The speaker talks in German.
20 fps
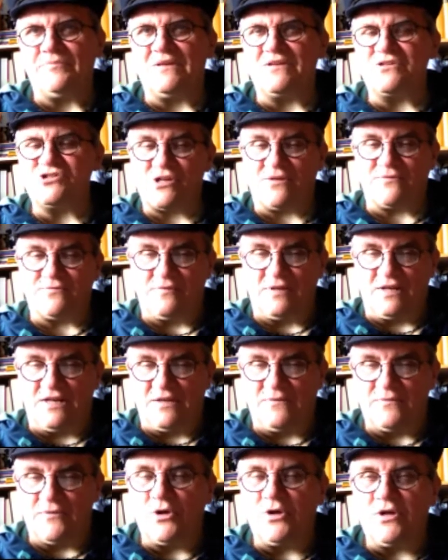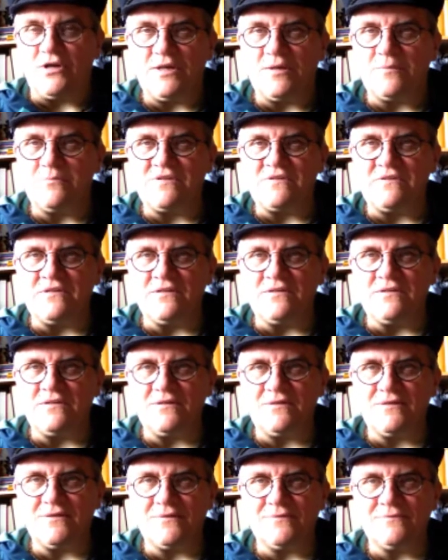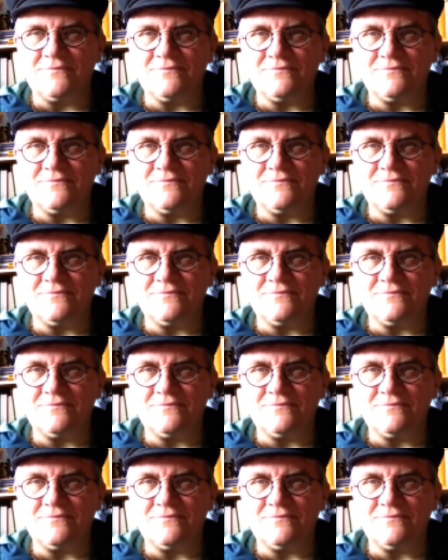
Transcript: Das schaffen wir nicht. Wir können hier ein bisschen äh,